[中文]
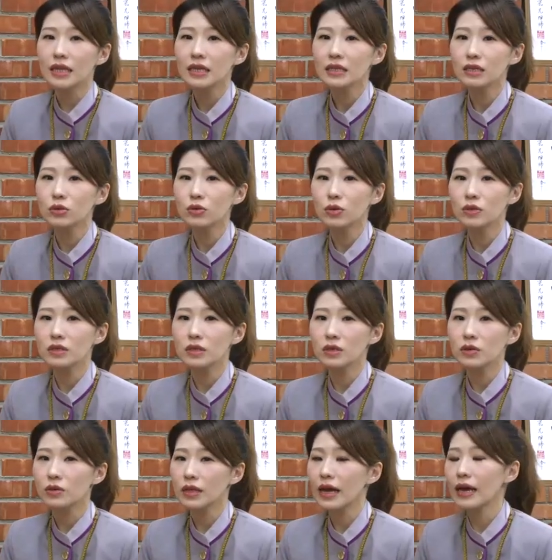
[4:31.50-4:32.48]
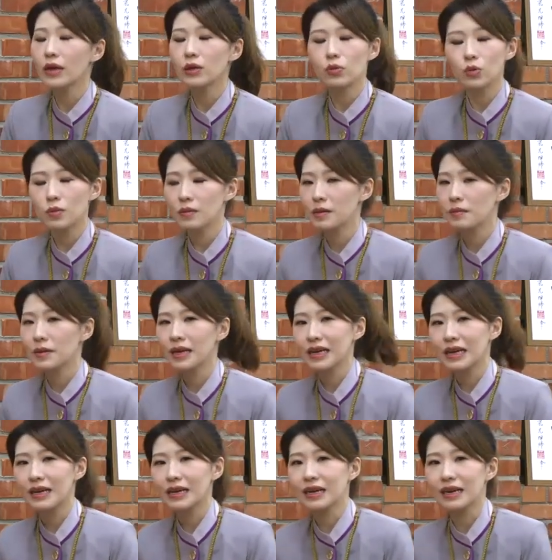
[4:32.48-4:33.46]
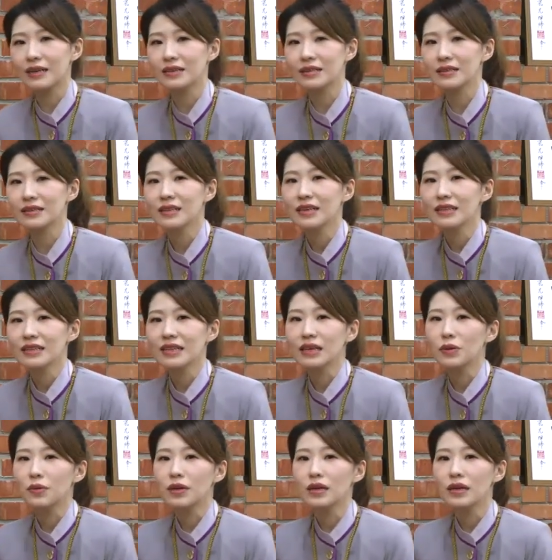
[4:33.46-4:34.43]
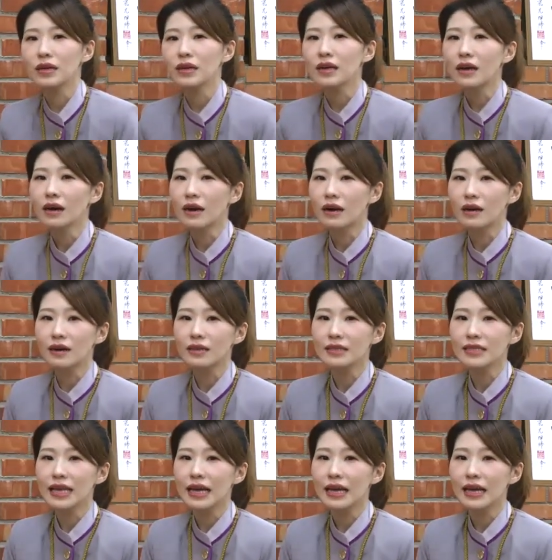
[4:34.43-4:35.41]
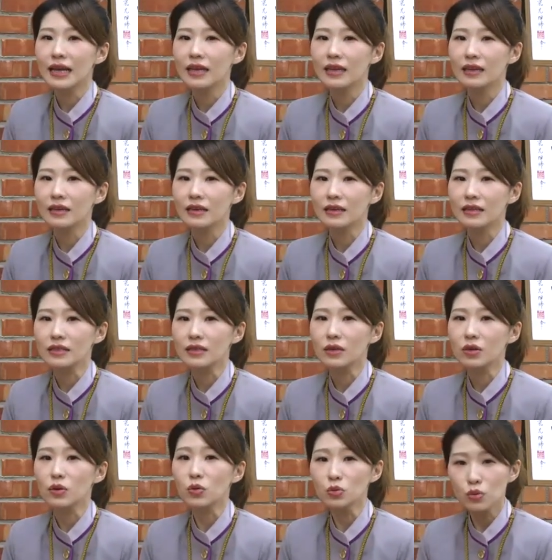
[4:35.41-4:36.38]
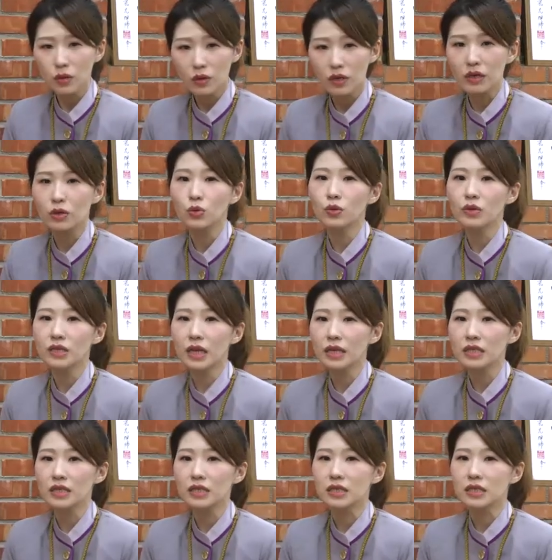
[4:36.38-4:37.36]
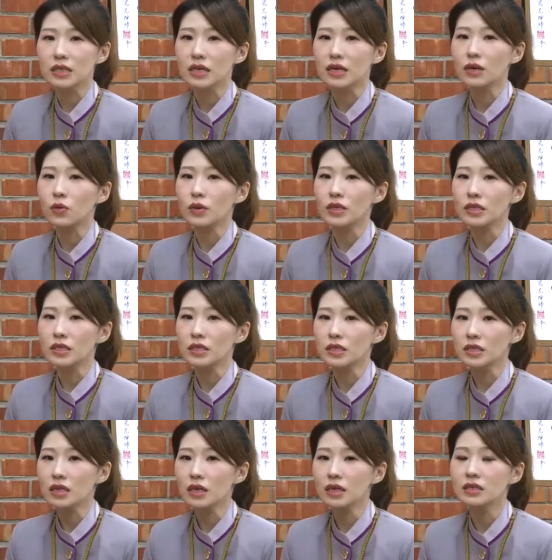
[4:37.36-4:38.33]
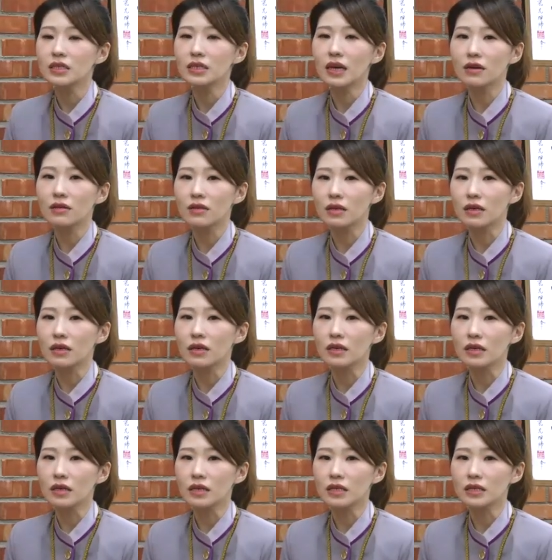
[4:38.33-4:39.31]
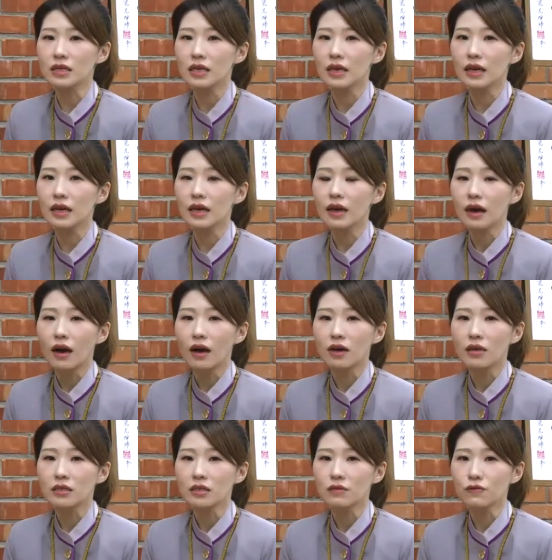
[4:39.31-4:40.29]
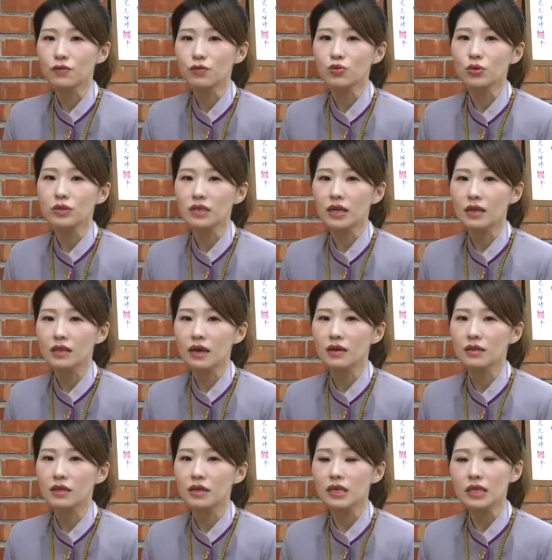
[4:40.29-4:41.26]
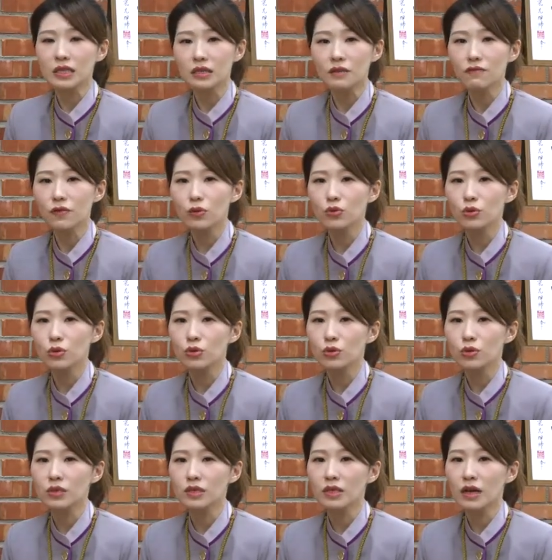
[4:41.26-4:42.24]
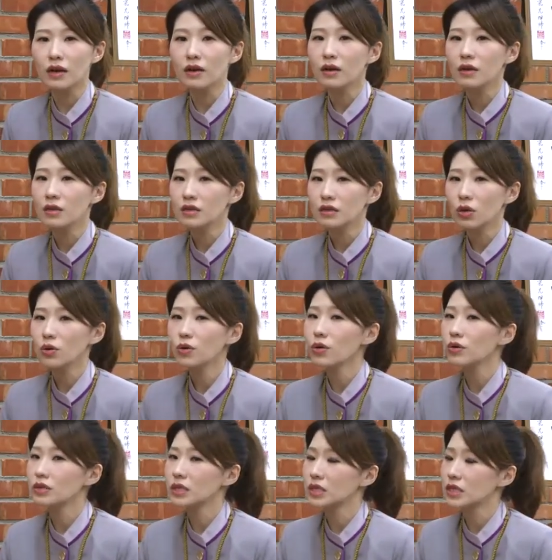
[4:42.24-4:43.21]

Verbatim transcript: 那这中间有太多咩咩嘎嘎了。那有些呃，在你的工作领域上，其实跟维新圣教的一些呃师傅所教导的易经风水宗教都有